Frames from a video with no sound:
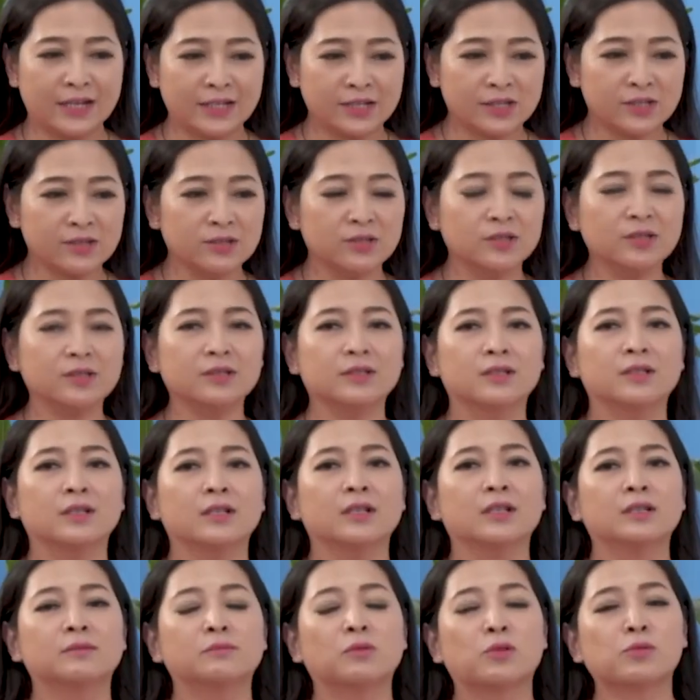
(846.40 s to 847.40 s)
ra trước
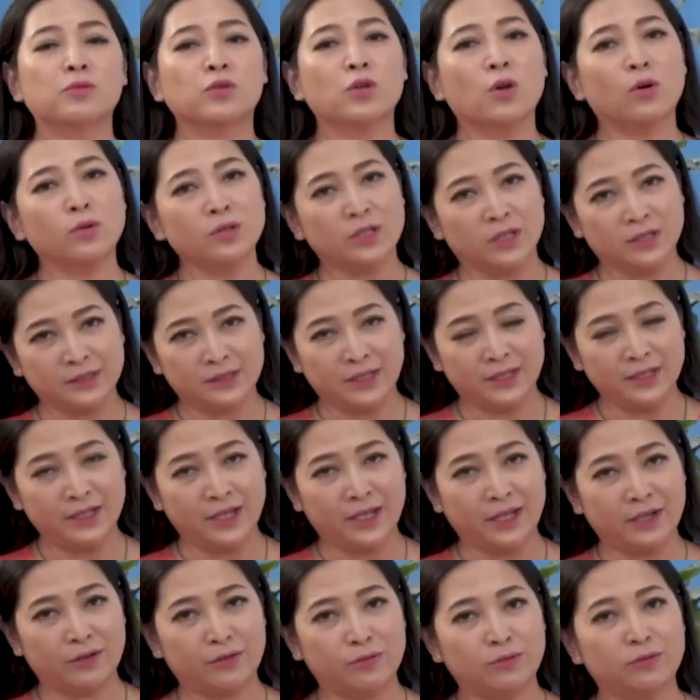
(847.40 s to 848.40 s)
một số những tín
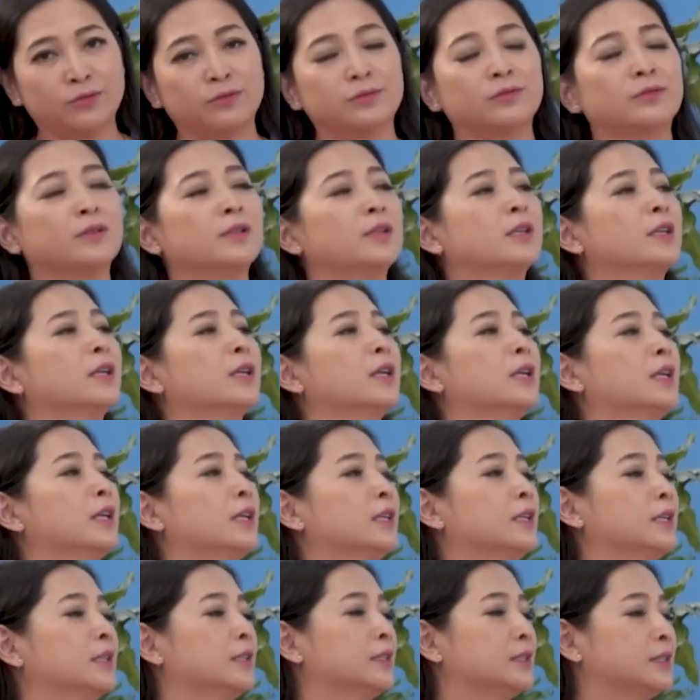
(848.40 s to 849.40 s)
hiệu
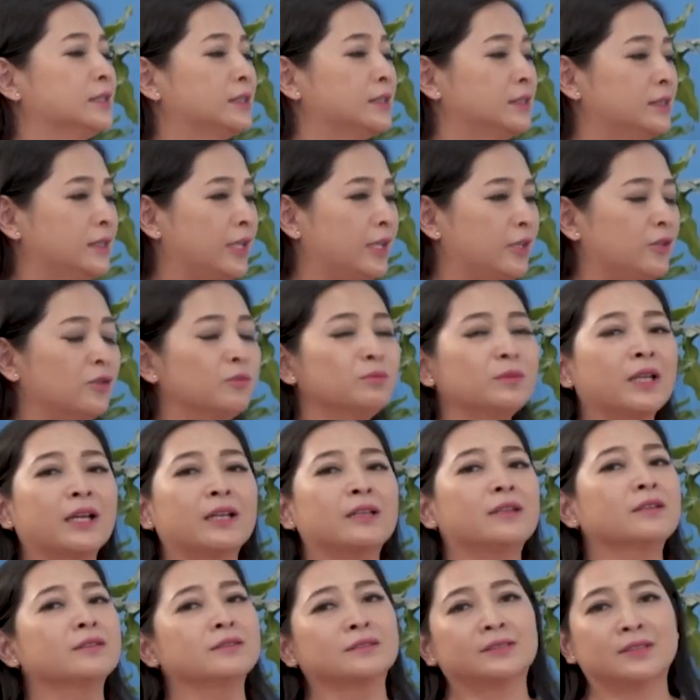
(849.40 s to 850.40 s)
thì chúng
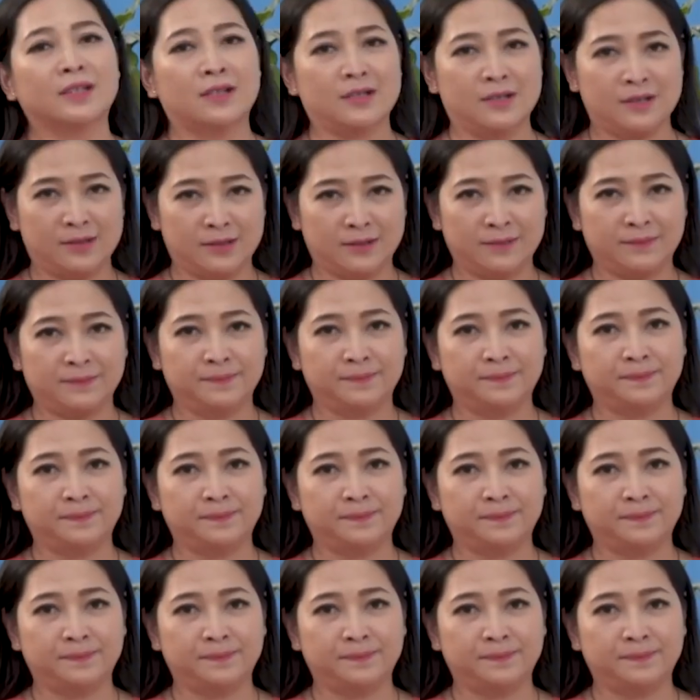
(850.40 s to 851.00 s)
ta đừng sợ.